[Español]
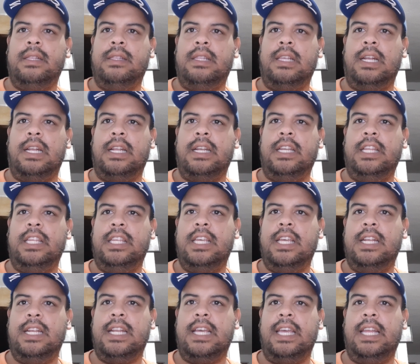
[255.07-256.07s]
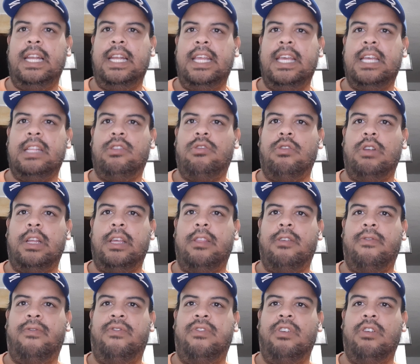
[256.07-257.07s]
de la niña Nailea
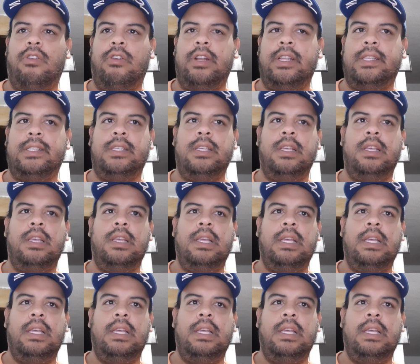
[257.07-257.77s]
Toledo Flores.